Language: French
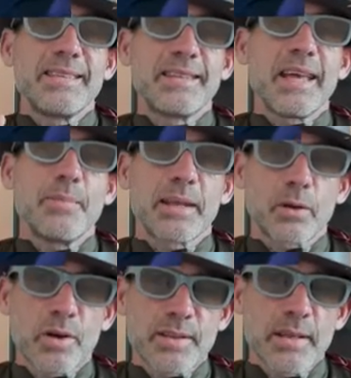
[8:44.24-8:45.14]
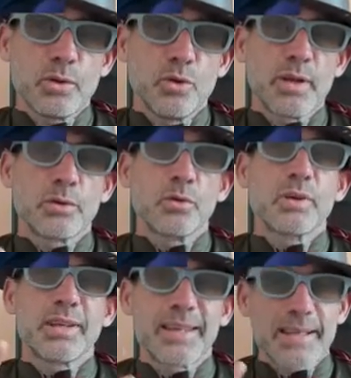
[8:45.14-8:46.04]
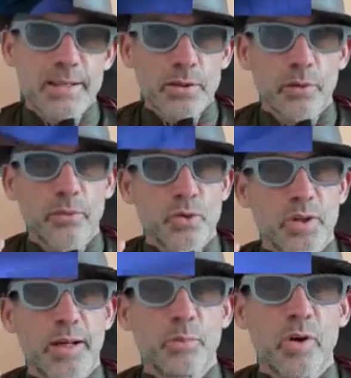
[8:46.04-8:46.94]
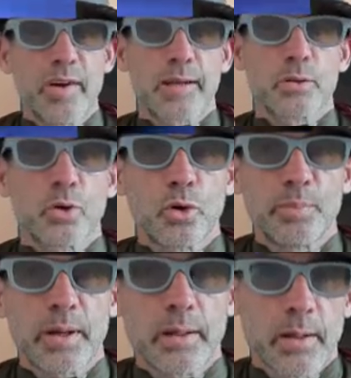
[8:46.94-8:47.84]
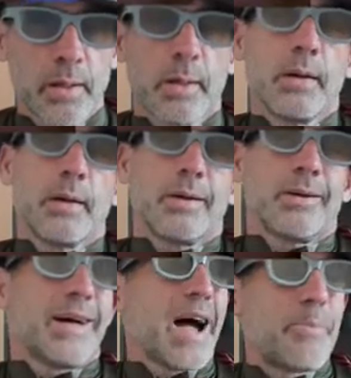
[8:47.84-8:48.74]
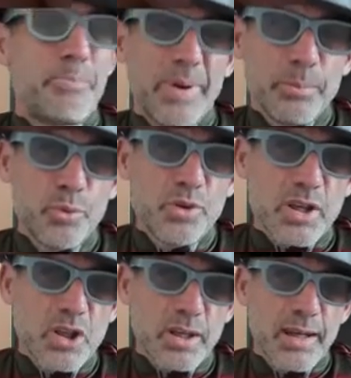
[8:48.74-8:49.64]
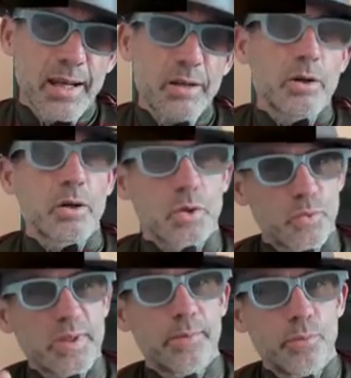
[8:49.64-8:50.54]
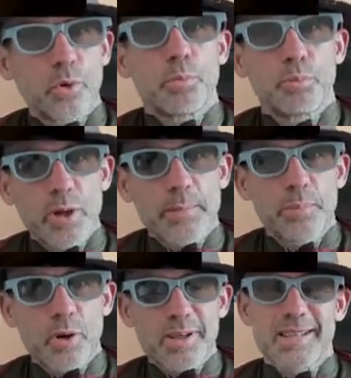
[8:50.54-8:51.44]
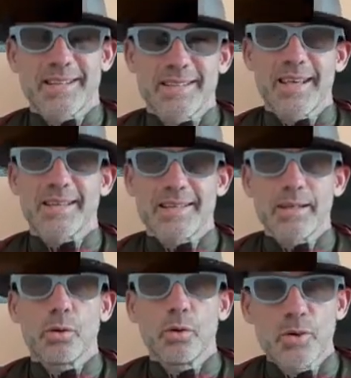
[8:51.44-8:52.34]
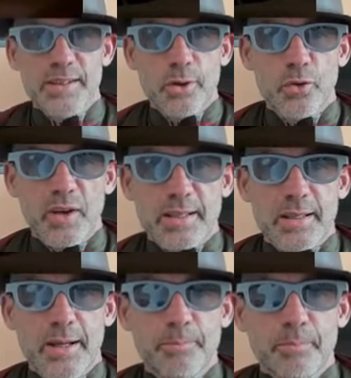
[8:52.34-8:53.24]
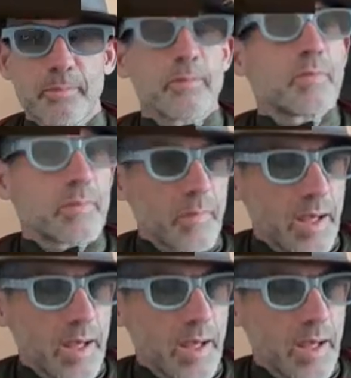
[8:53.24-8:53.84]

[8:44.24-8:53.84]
à mettre en scène une ado de 15 ans faisant l'amour avec son copain à peine plus âgé qu'elle, je vous avoue que pour l'époque, c'est assez osé de faire ça. Il